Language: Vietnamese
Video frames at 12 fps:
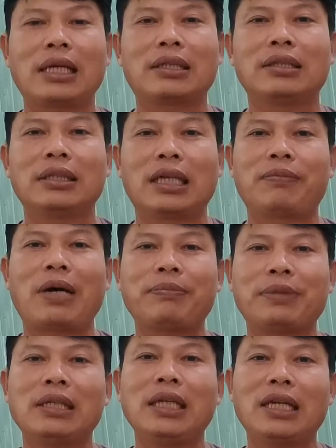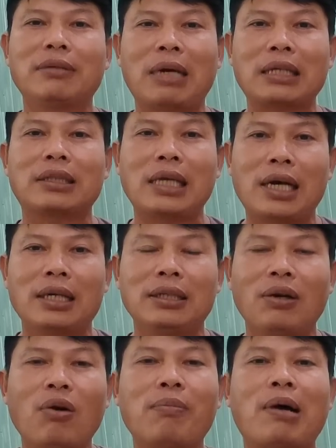pháp chợ điên, mặt trời lố mọc
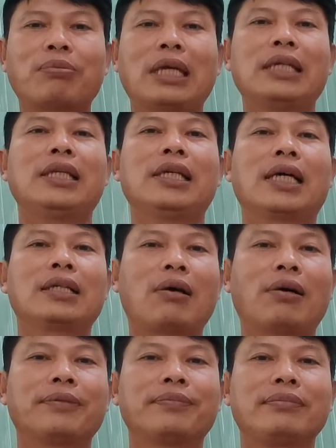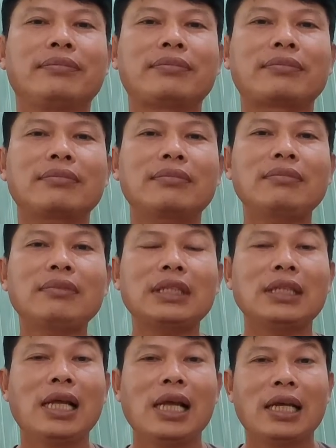thầy ghiền anh coi.
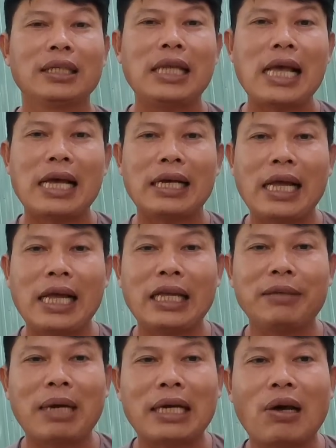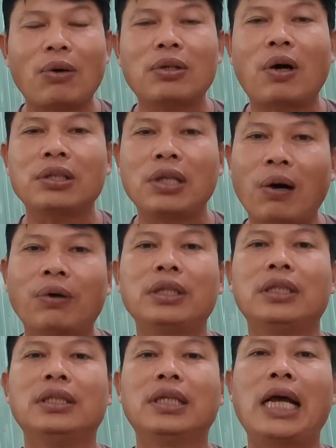Vàng ai mà đổi con voi, hay
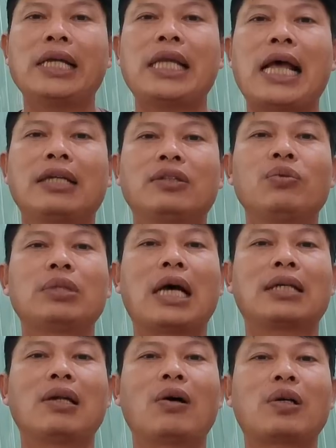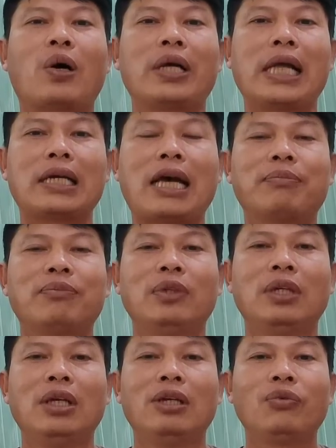vàng chú trạch đổi còi An Nam. Quý
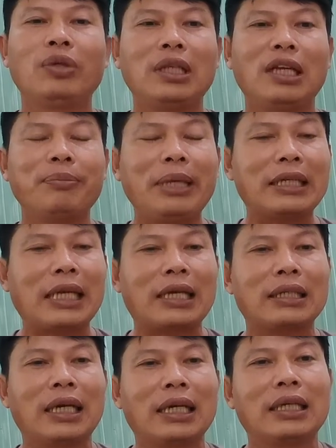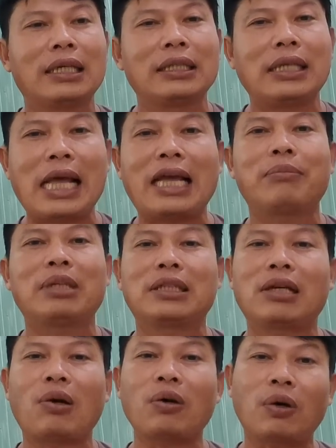vị biết rằng là vàng mà sao đổi con
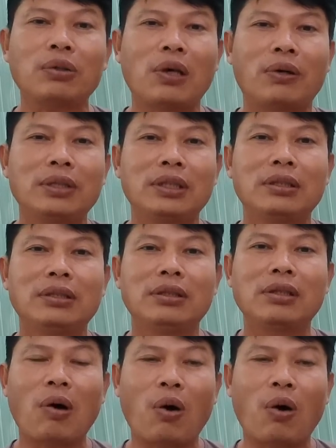voi, nó ngộ vậy.